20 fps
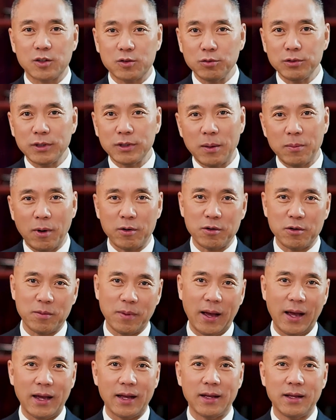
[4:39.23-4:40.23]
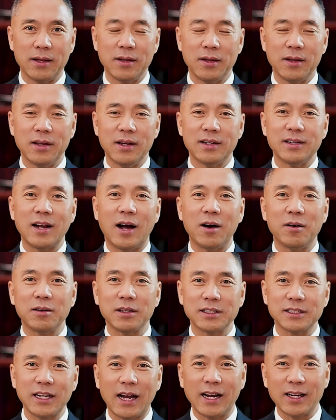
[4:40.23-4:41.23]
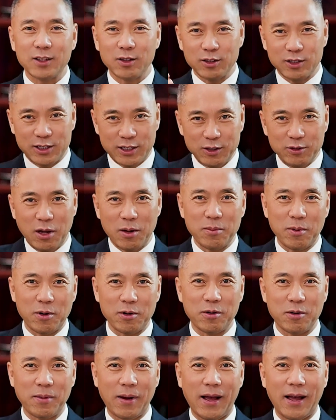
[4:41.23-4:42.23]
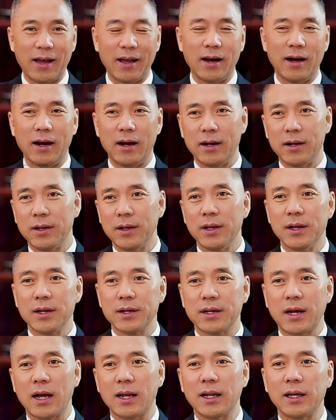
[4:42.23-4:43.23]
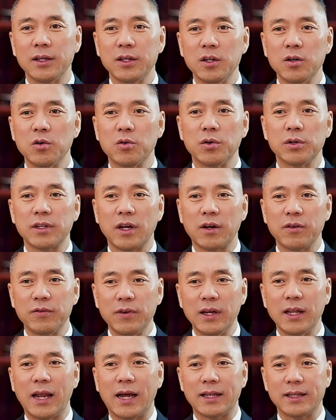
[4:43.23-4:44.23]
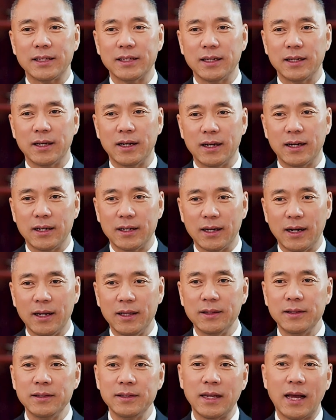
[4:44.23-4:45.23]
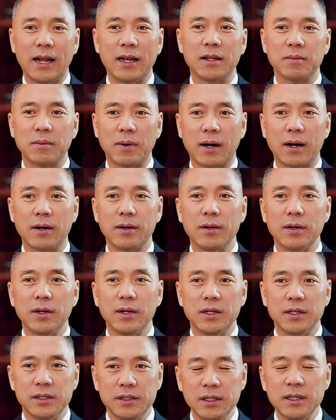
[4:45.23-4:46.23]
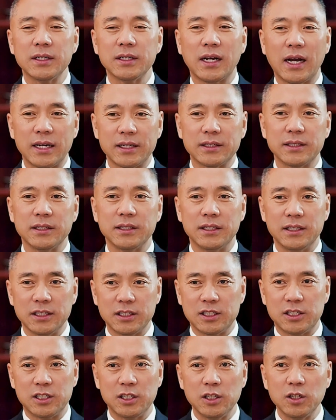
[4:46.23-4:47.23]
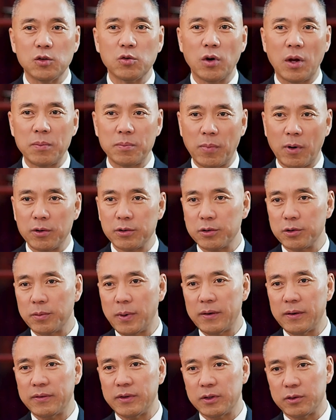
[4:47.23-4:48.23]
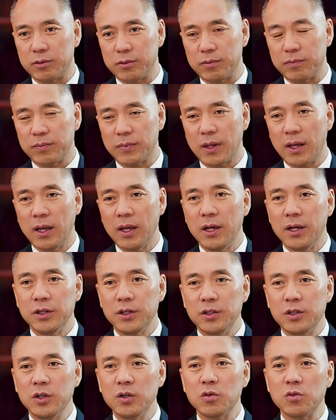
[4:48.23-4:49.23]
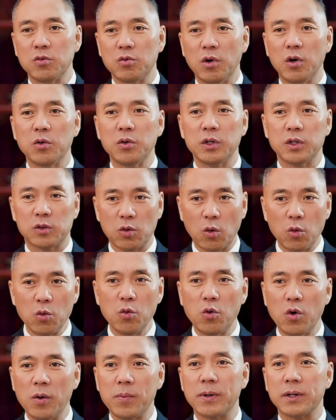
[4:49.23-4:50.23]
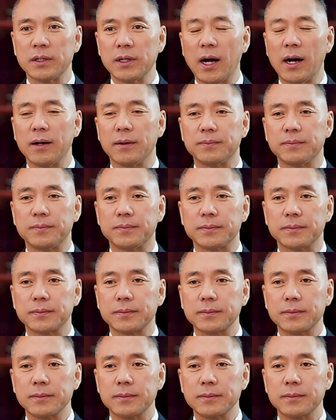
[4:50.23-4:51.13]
他是中间保守派，然后呢，下一个就是极端保守派啊。看来英国在未来的呃 N 年里边，应该是以极端保守派为主，英国会通货膨胀